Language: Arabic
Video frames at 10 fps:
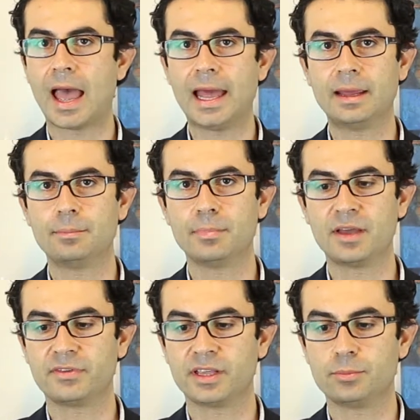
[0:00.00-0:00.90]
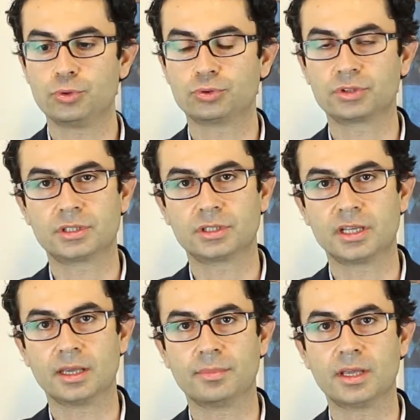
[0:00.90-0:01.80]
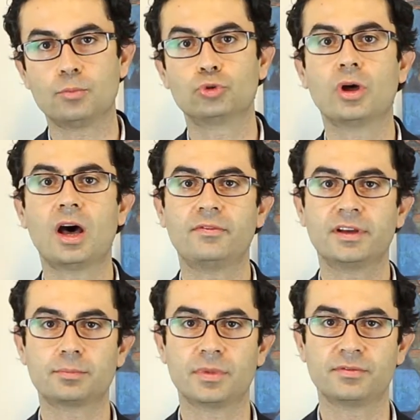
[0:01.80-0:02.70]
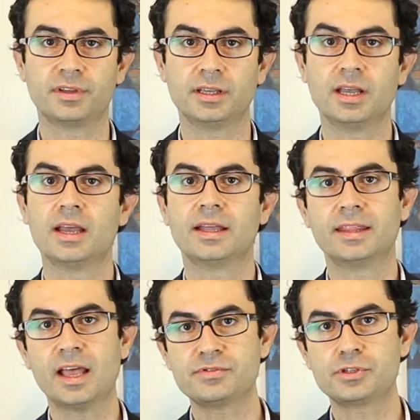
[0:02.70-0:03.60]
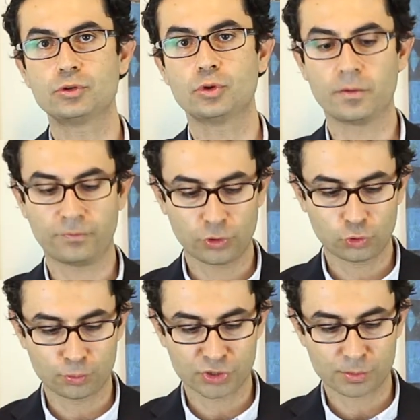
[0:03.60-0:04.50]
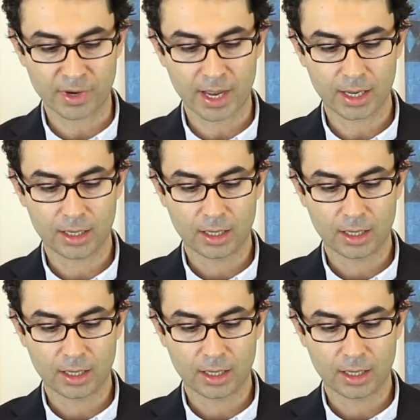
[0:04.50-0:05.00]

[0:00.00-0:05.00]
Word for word: ألم ما في إبرته كثير ناعمة ومضاعفات ما في نفس اليوم فيتو بيجمع